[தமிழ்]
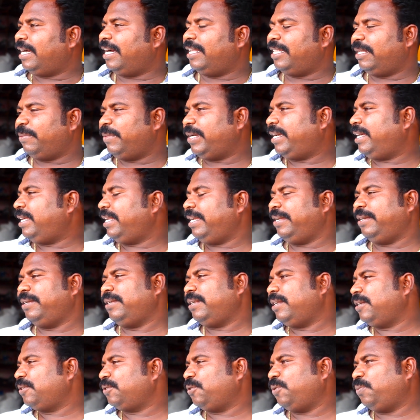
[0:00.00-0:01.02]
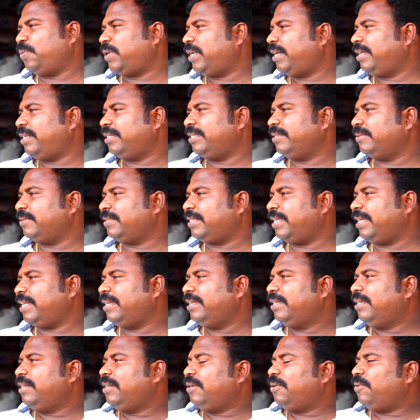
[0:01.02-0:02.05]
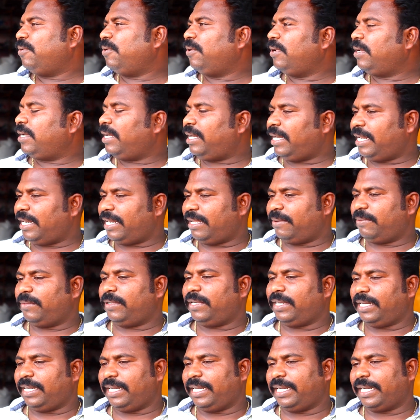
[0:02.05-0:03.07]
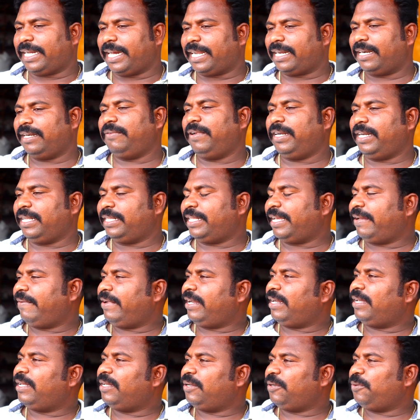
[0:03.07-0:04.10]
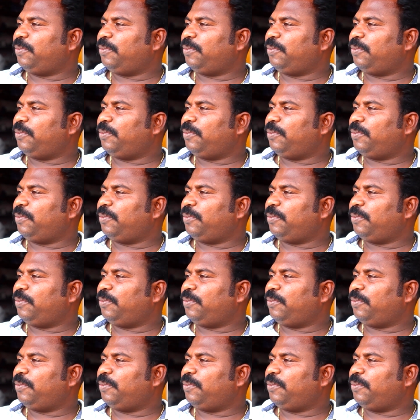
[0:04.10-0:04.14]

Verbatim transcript: அந்த மாதிரி என்ன சூப்பராக இருக்குங்க சார் உங்களுக்கு இல்லை நமக்கு கரண்ட் வீட்டுக்கு தேவையான